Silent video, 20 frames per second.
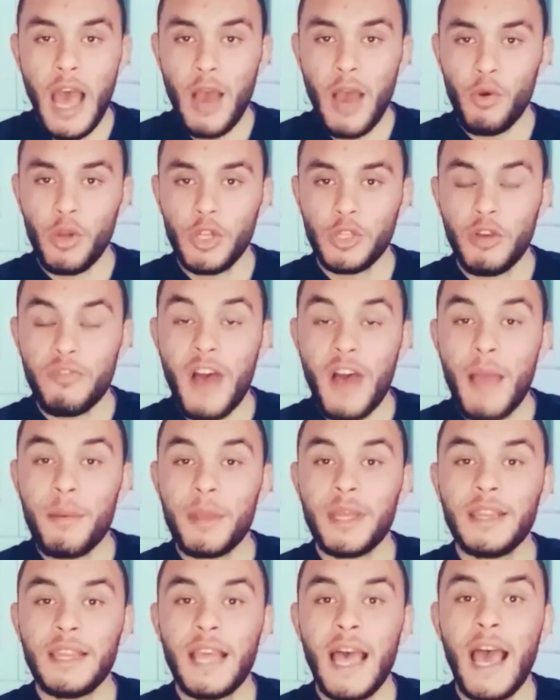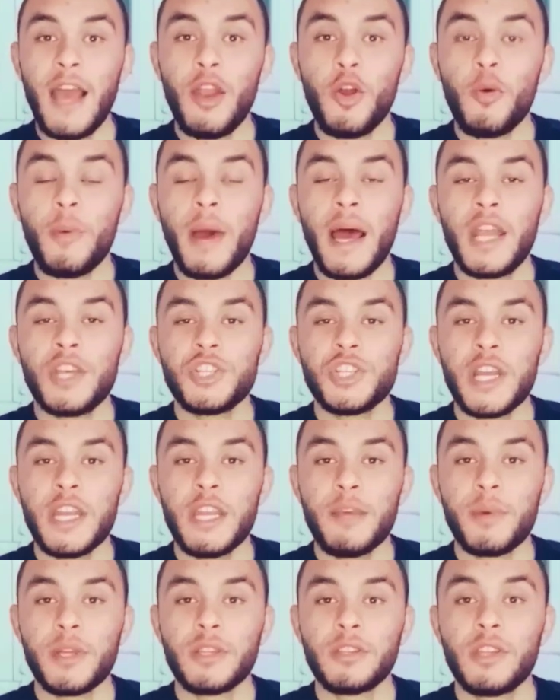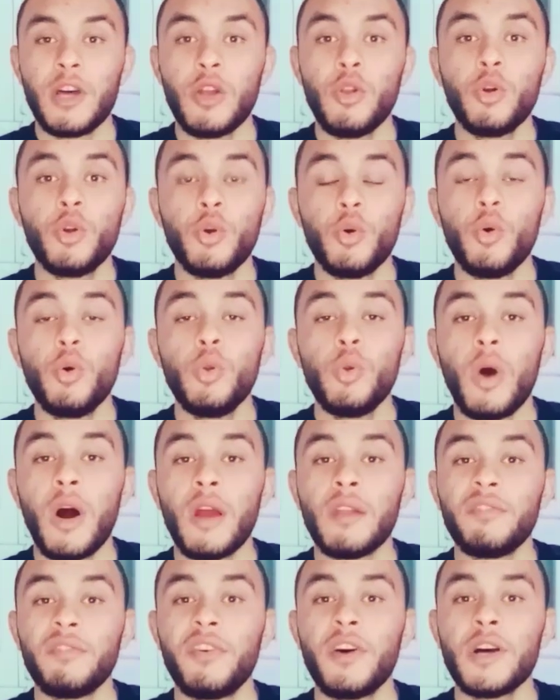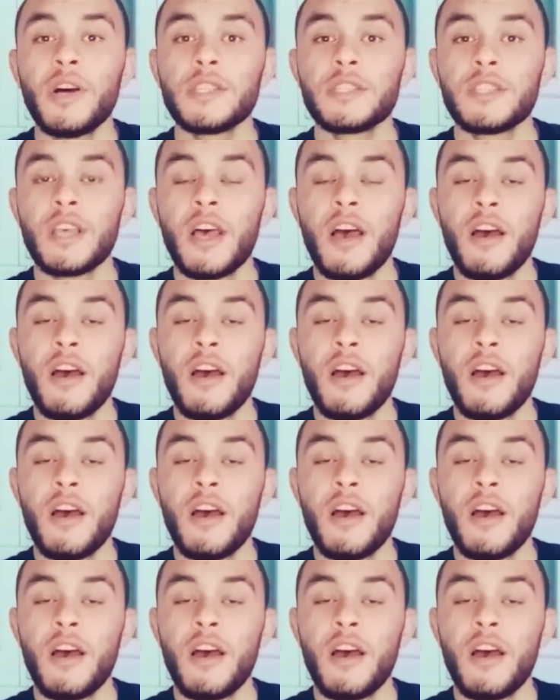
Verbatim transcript: اول دفعه بيديها لهم علشان يبطلوا يقولوا الفاظ